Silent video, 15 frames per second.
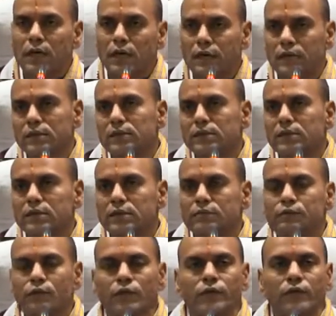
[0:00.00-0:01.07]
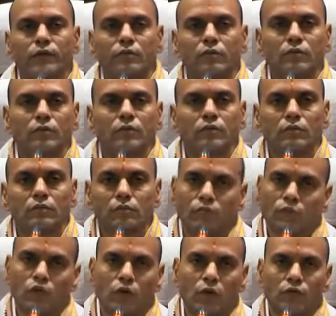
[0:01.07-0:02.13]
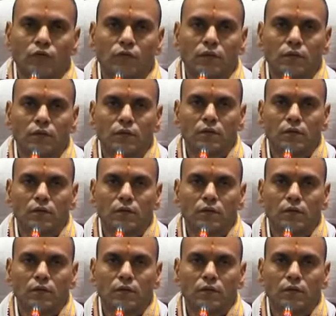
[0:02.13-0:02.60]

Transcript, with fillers: ఆ రిజిస్ట్రేషన్ ప్రాసెస్ మొదలవుతుంది